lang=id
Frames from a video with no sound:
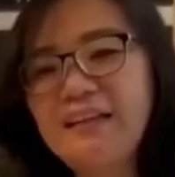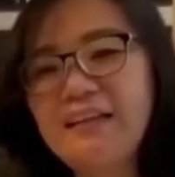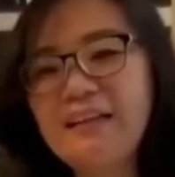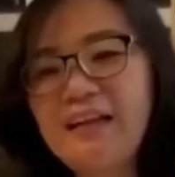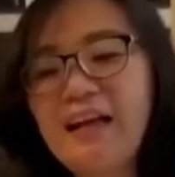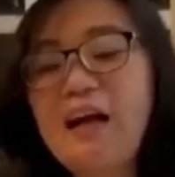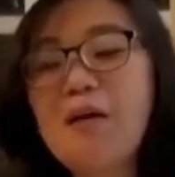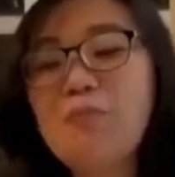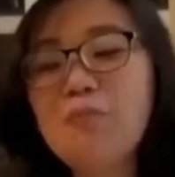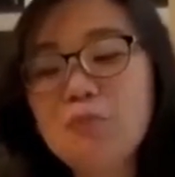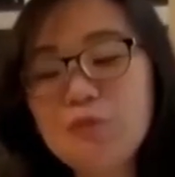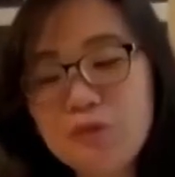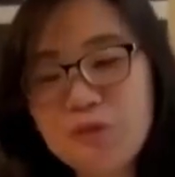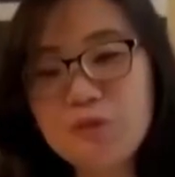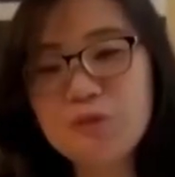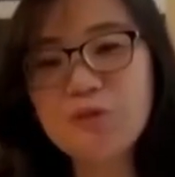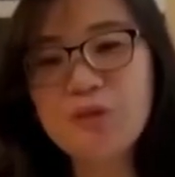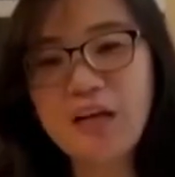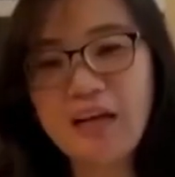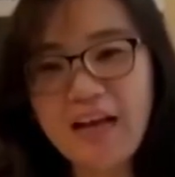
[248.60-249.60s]
kamu
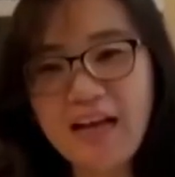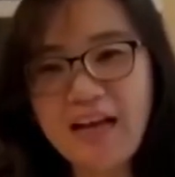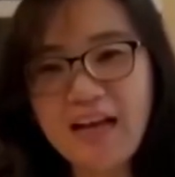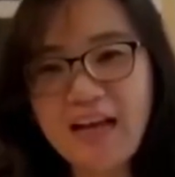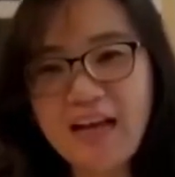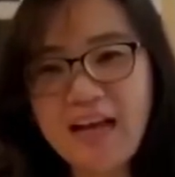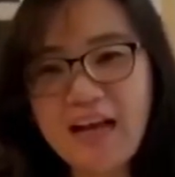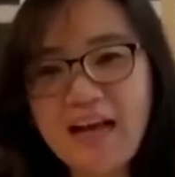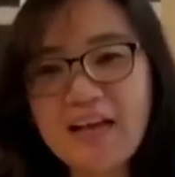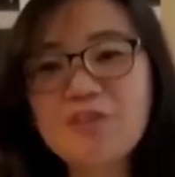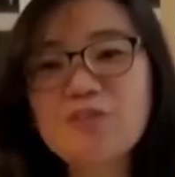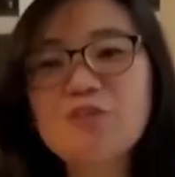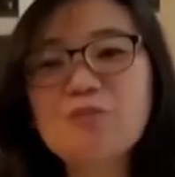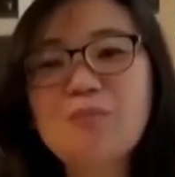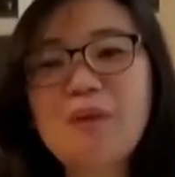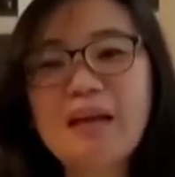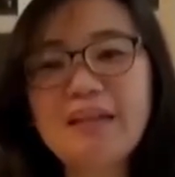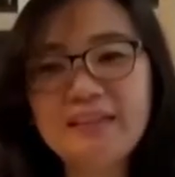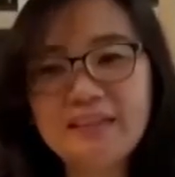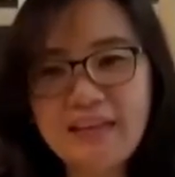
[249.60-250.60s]
juga harus
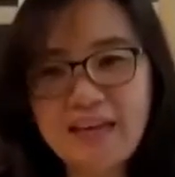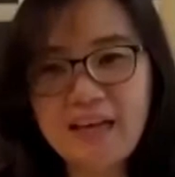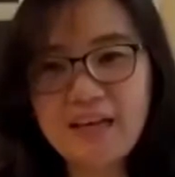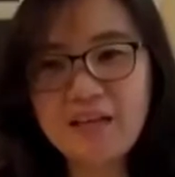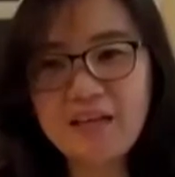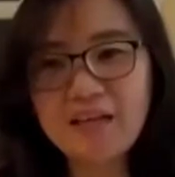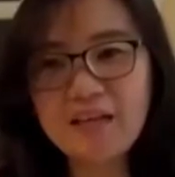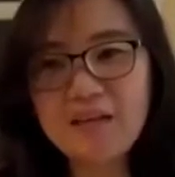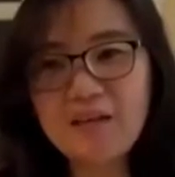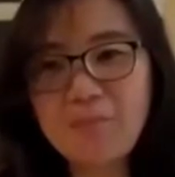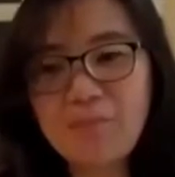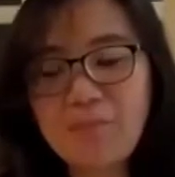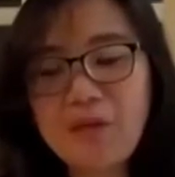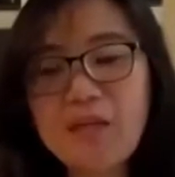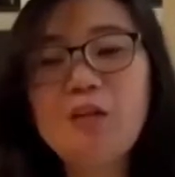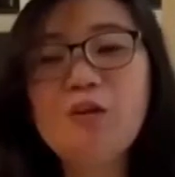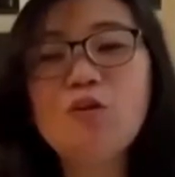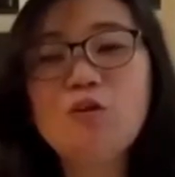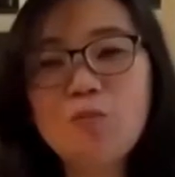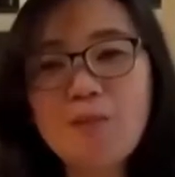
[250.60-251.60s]
banyak
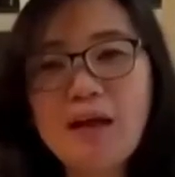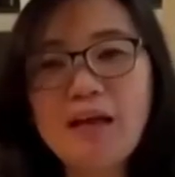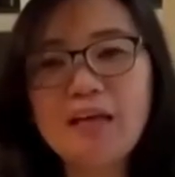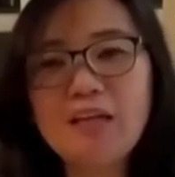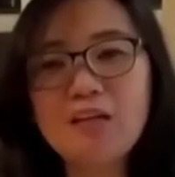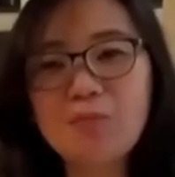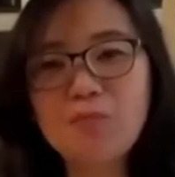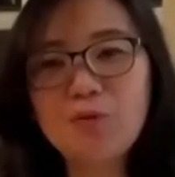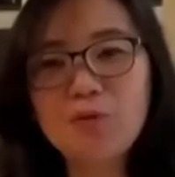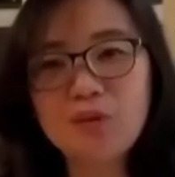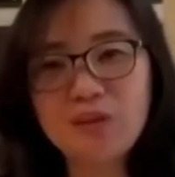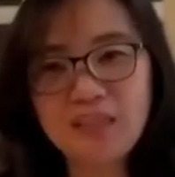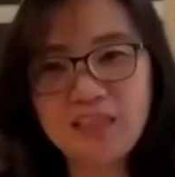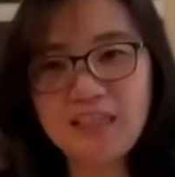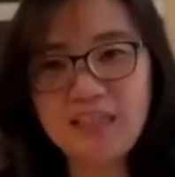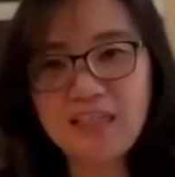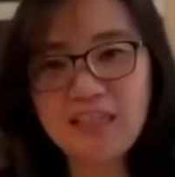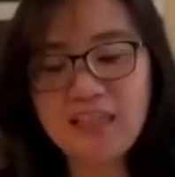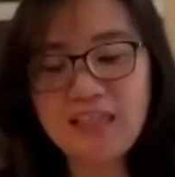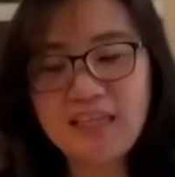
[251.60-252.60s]
minum air
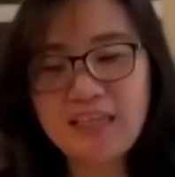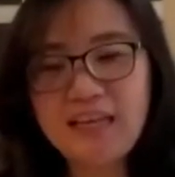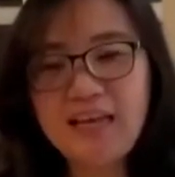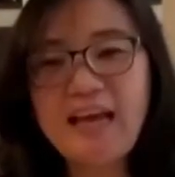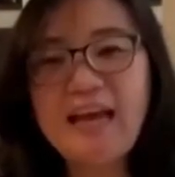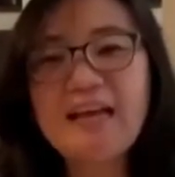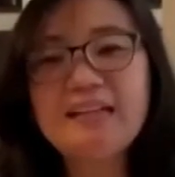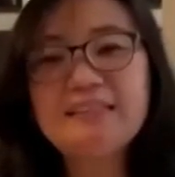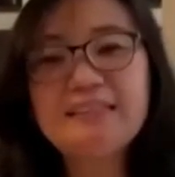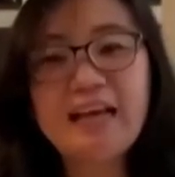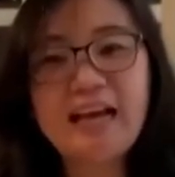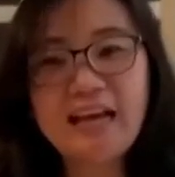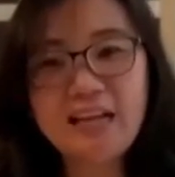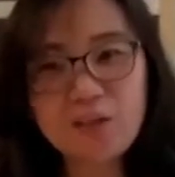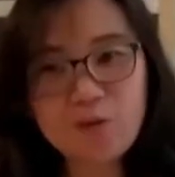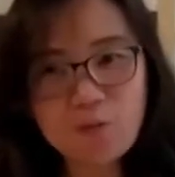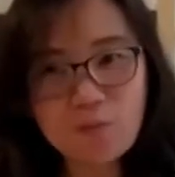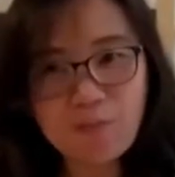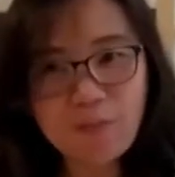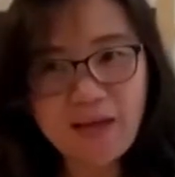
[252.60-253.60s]
putih. Jangan
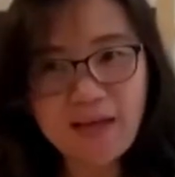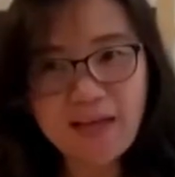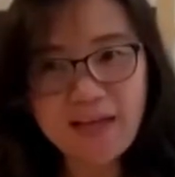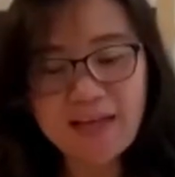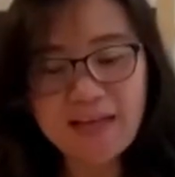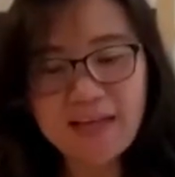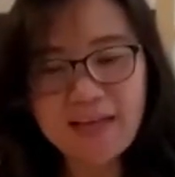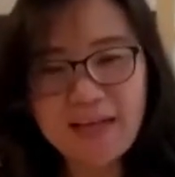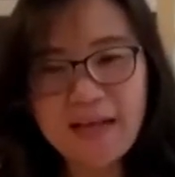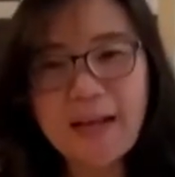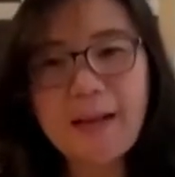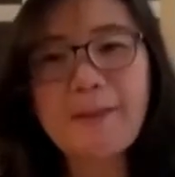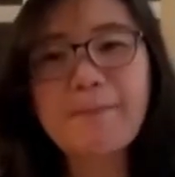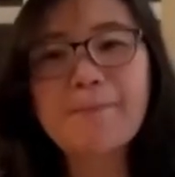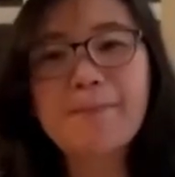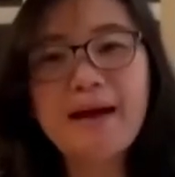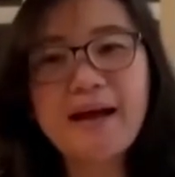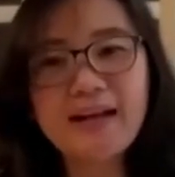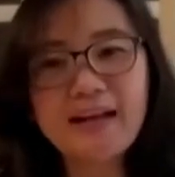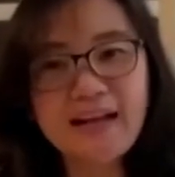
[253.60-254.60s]
lupa
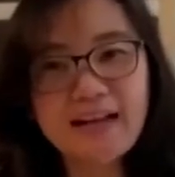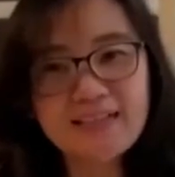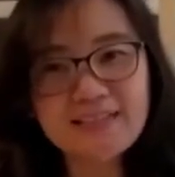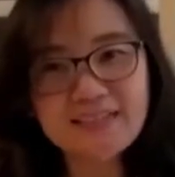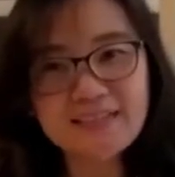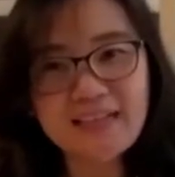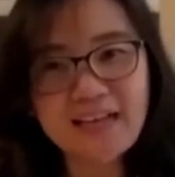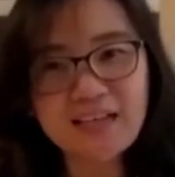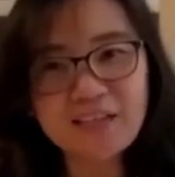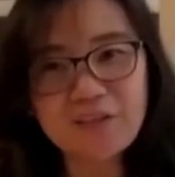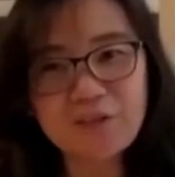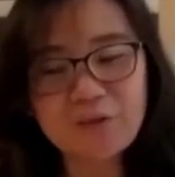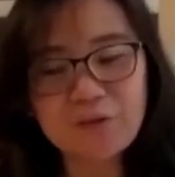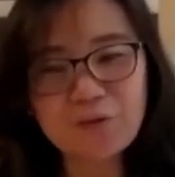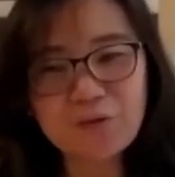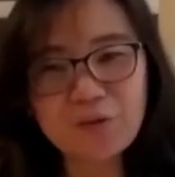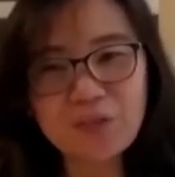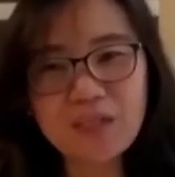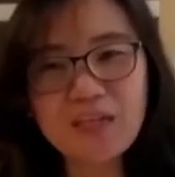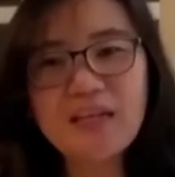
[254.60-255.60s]
makan
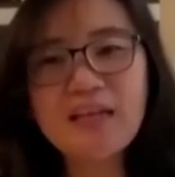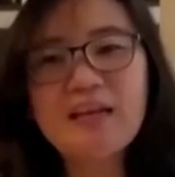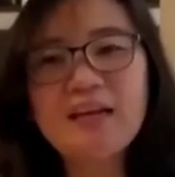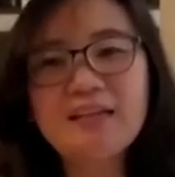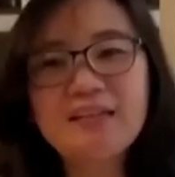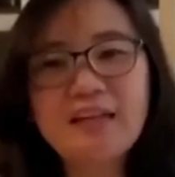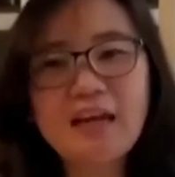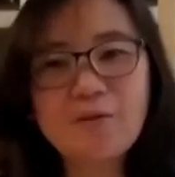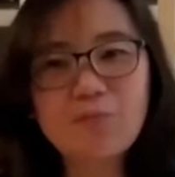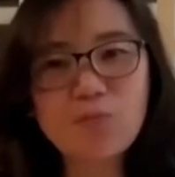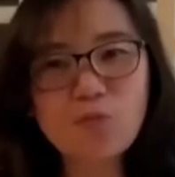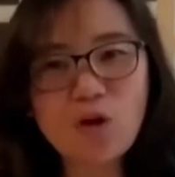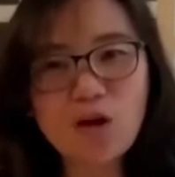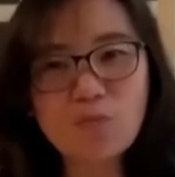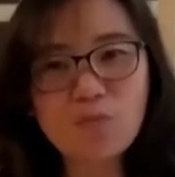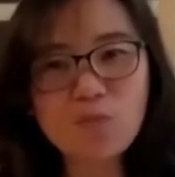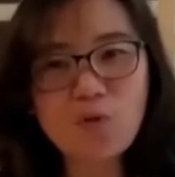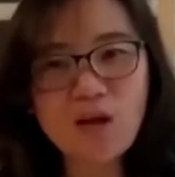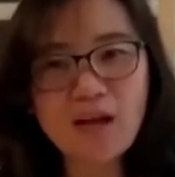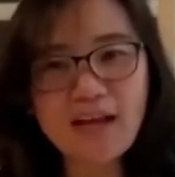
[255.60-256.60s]
sayur dan
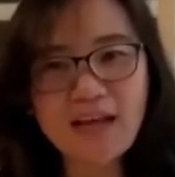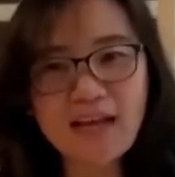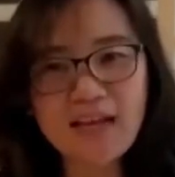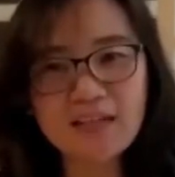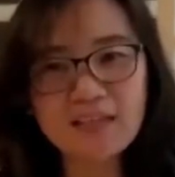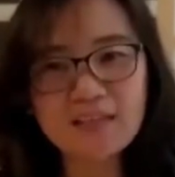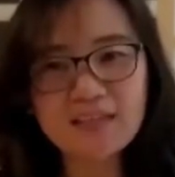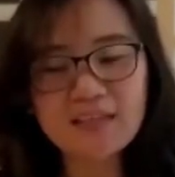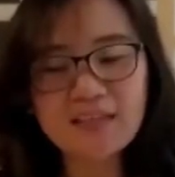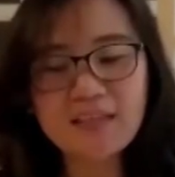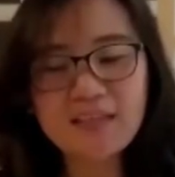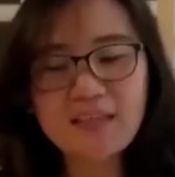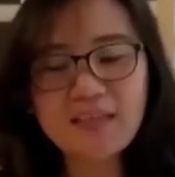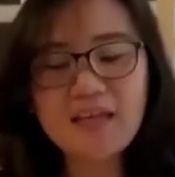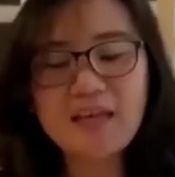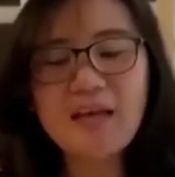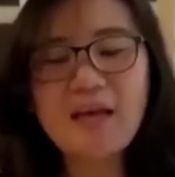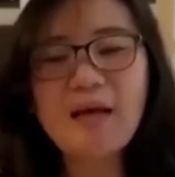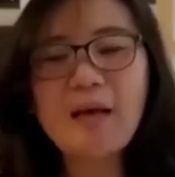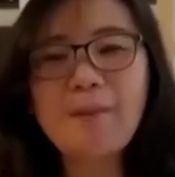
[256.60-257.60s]
buah-buahan
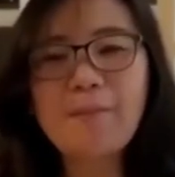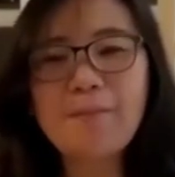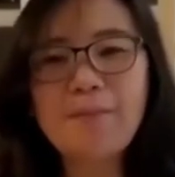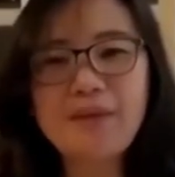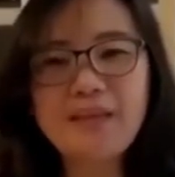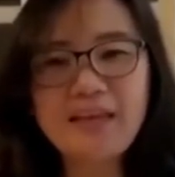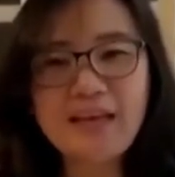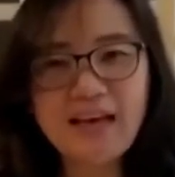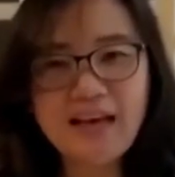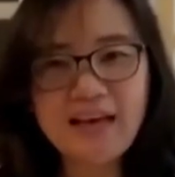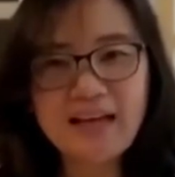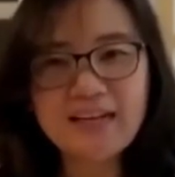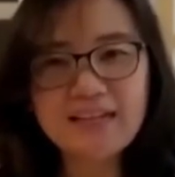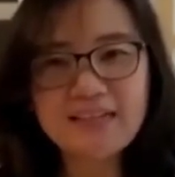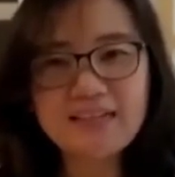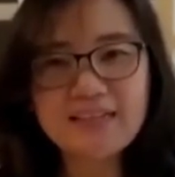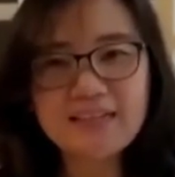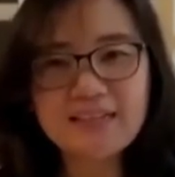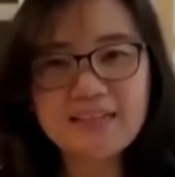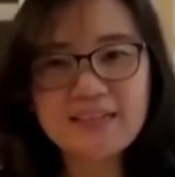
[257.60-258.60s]
biar
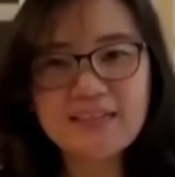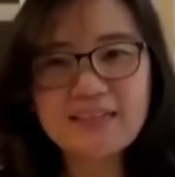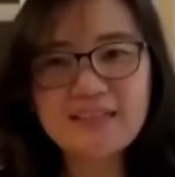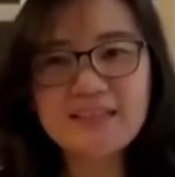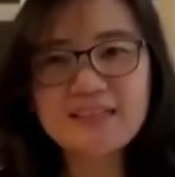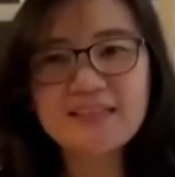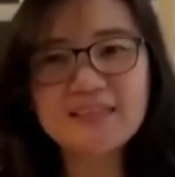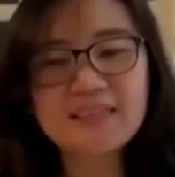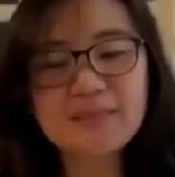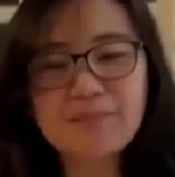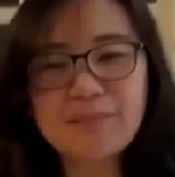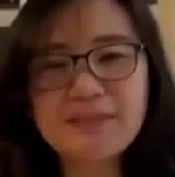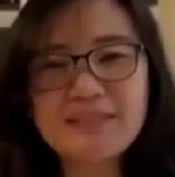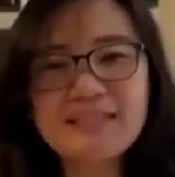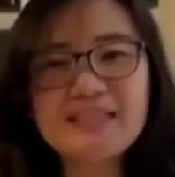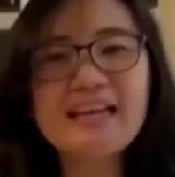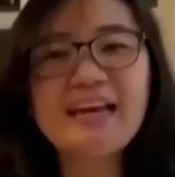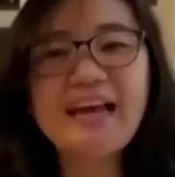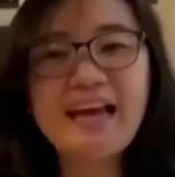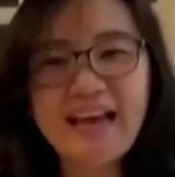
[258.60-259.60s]
cepat
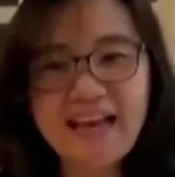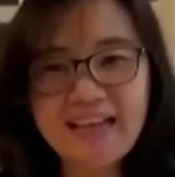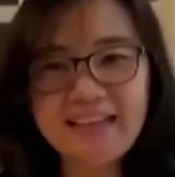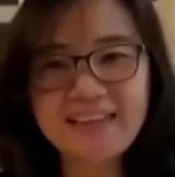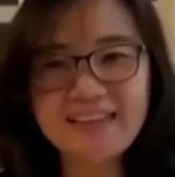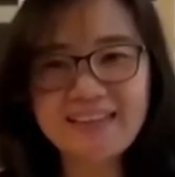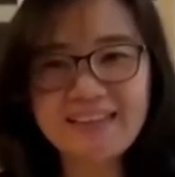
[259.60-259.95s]
sehat.